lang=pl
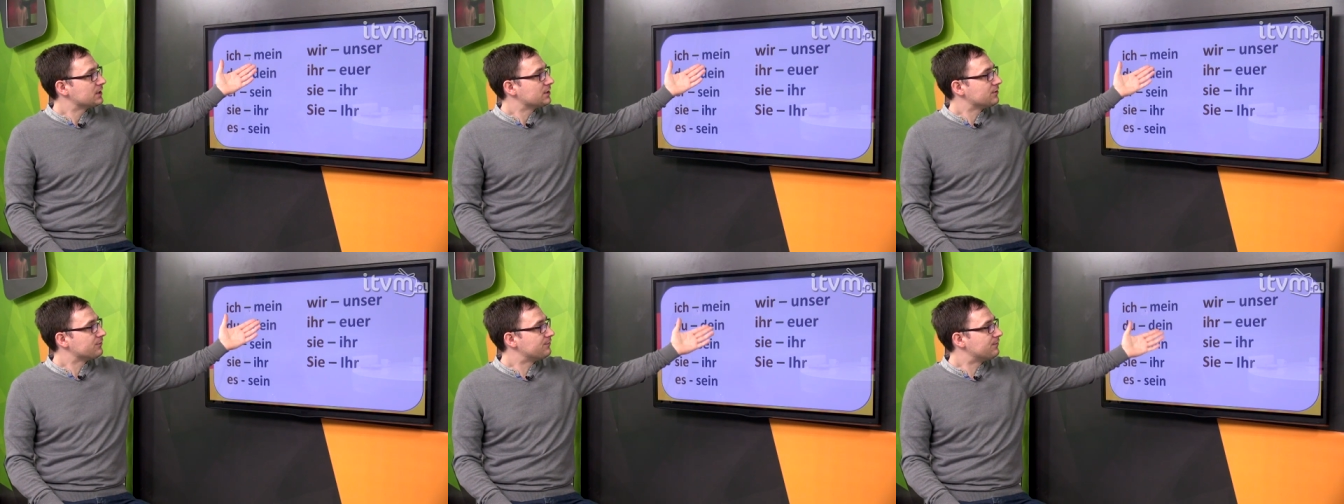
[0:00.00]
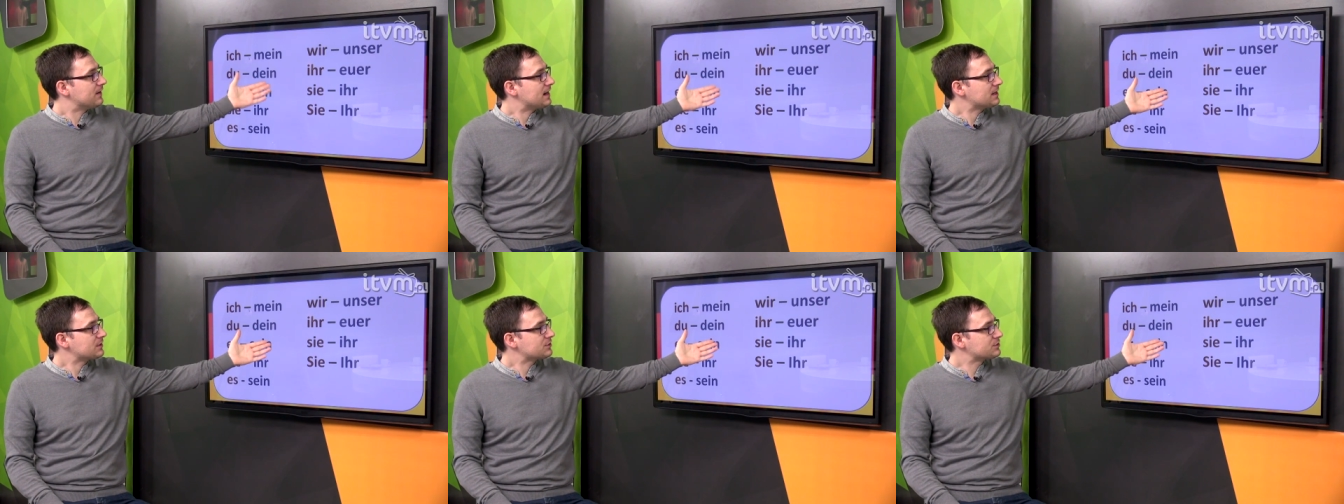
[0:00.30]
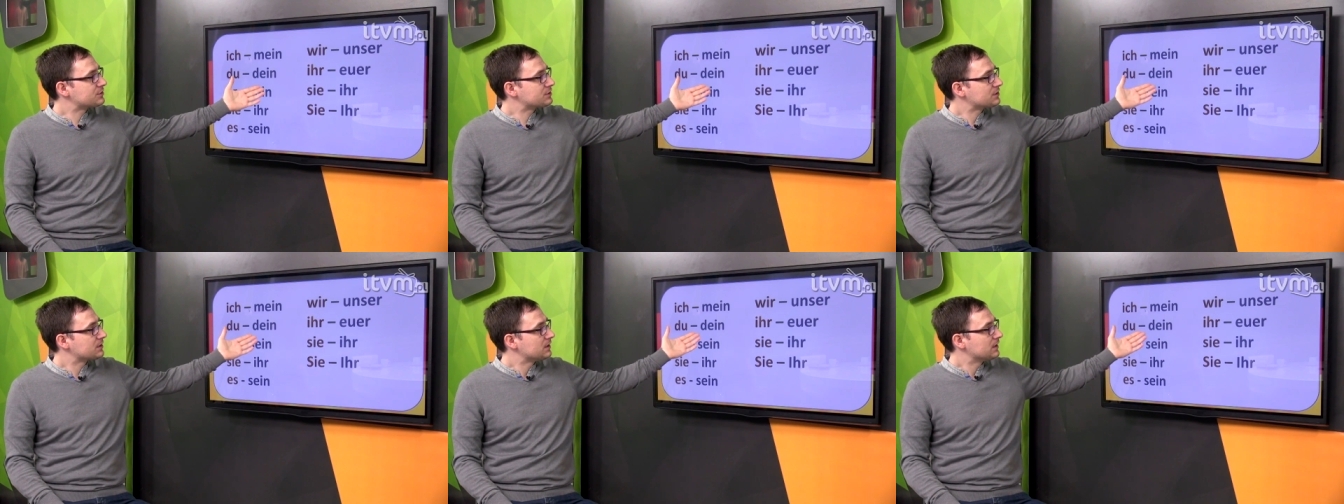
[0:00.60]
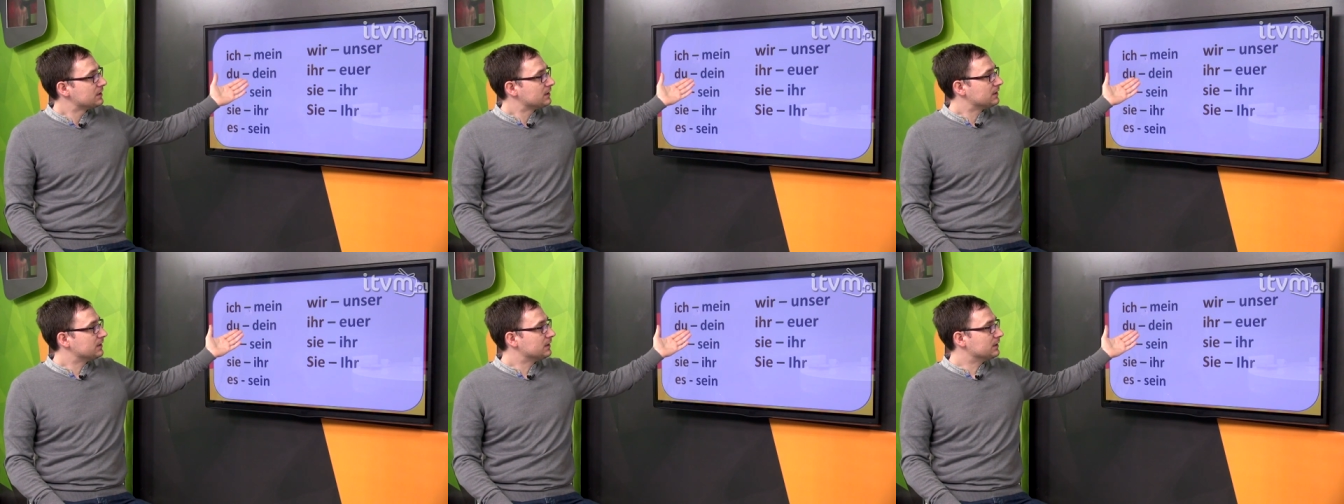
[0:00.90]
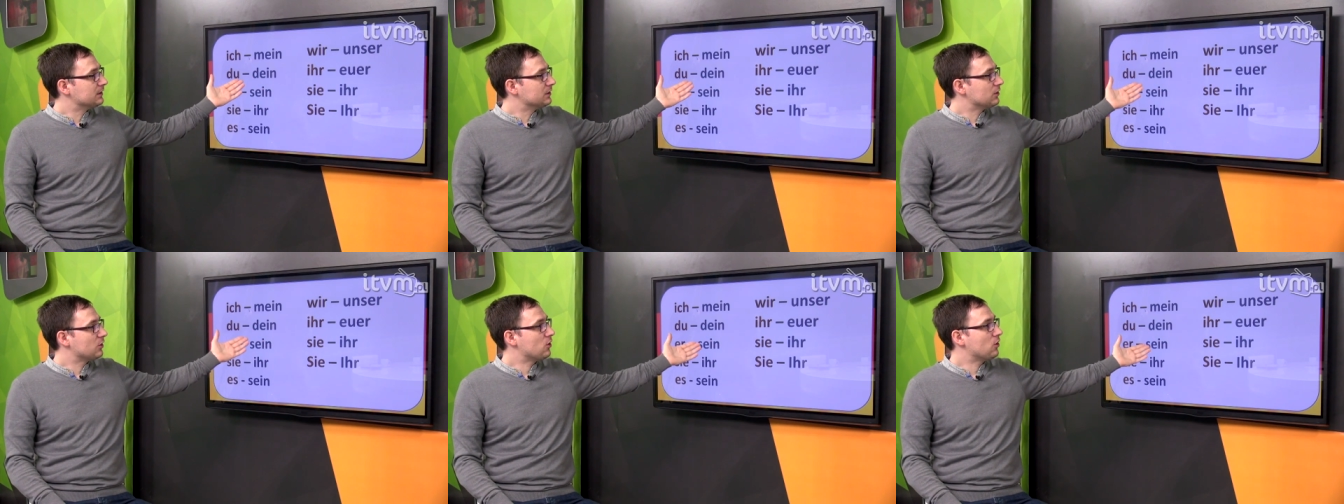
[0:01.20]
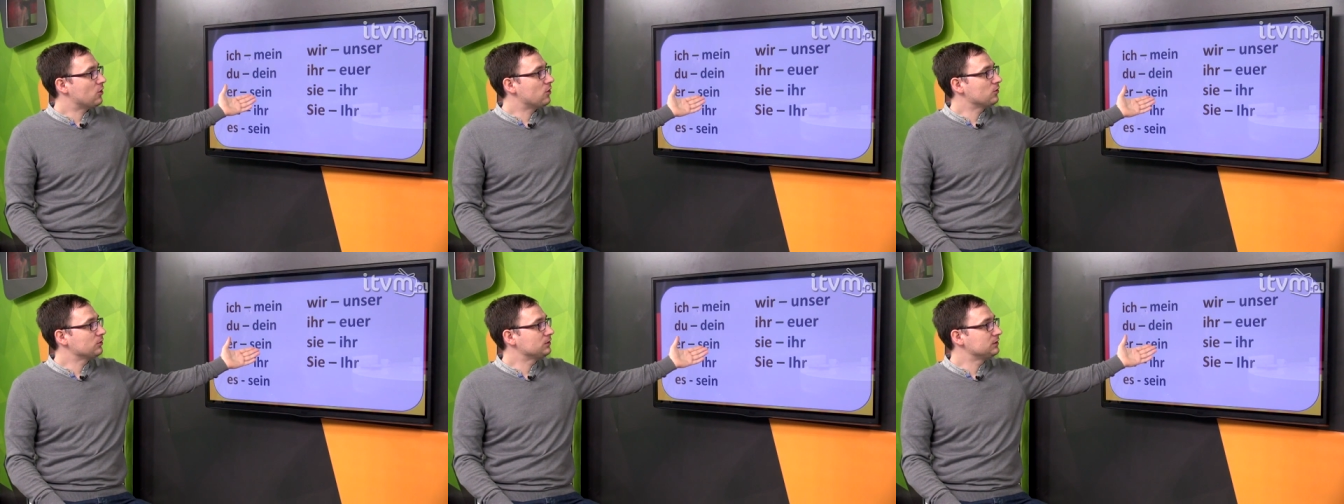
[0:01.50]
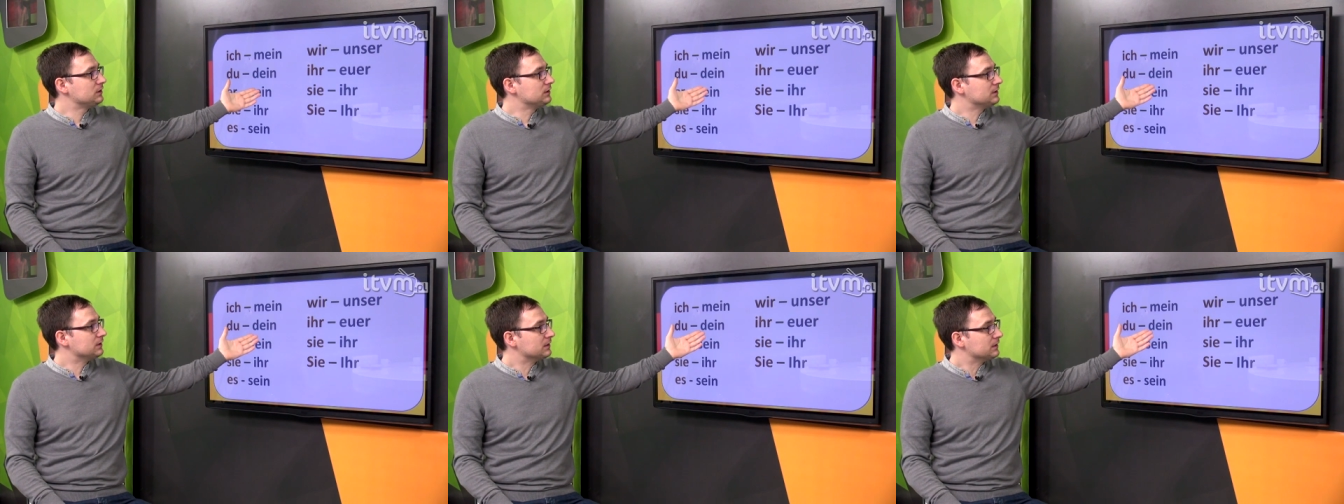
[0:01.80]
wasz, y,
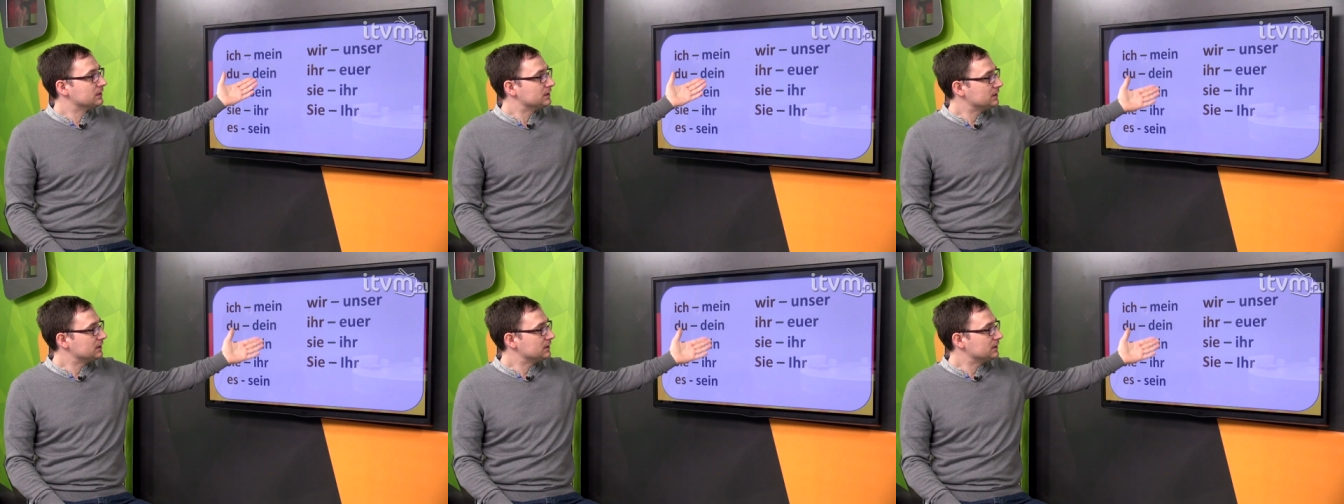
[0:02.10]
oni,